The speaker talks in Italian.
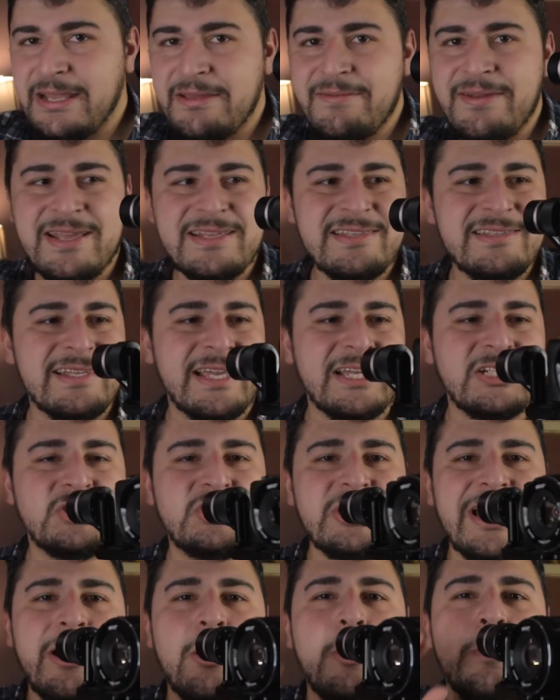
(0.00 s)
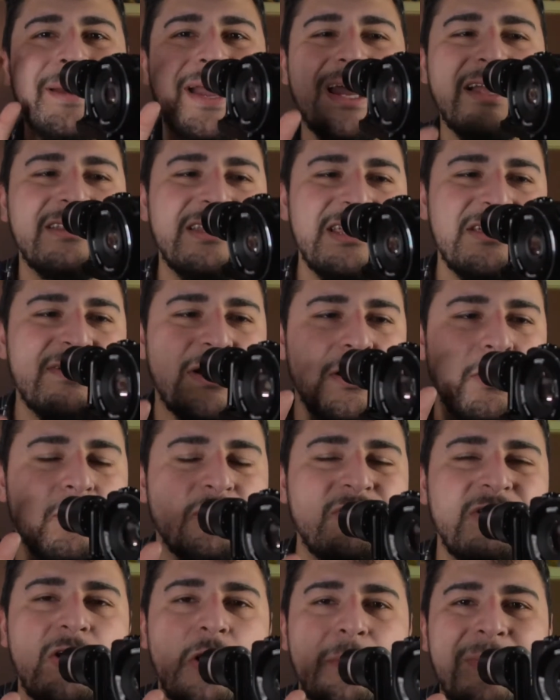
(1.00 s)
deve essere già operativa
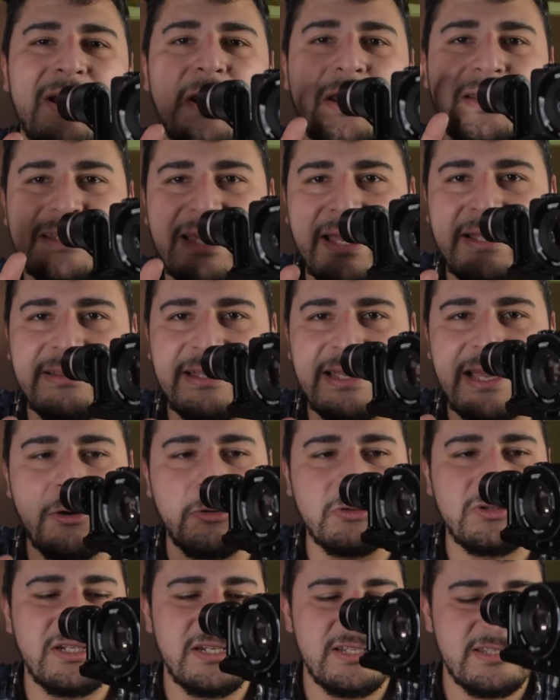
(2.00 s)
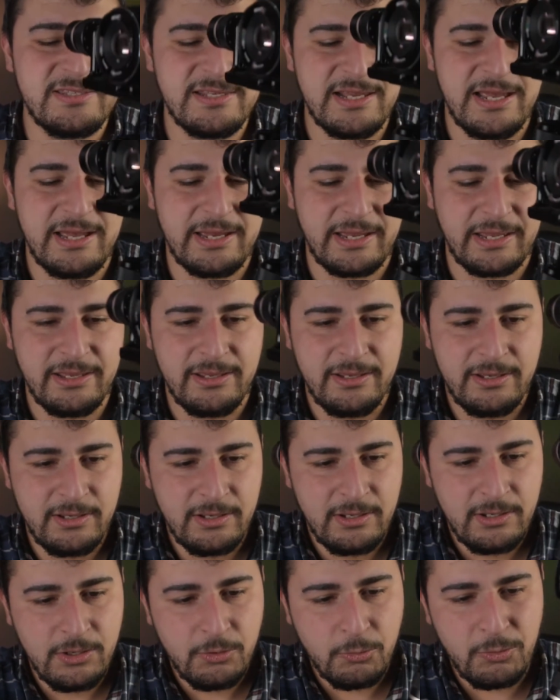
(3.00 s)
così come la andrete a utilizzare.
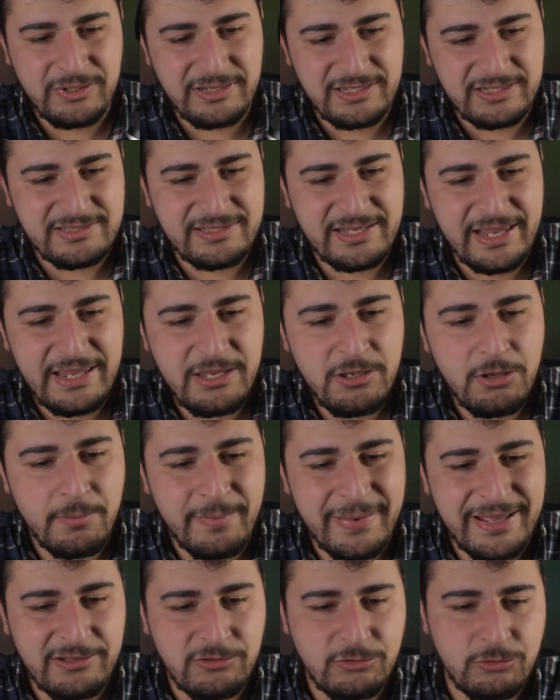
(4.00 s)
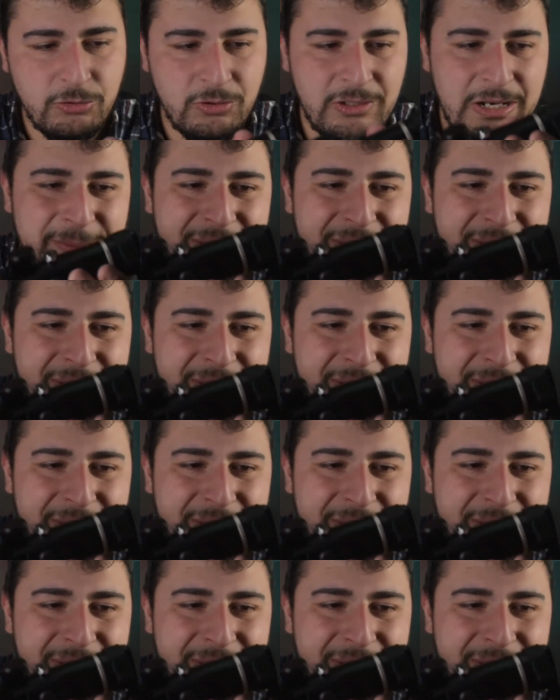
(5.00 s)
Quindi se io metto la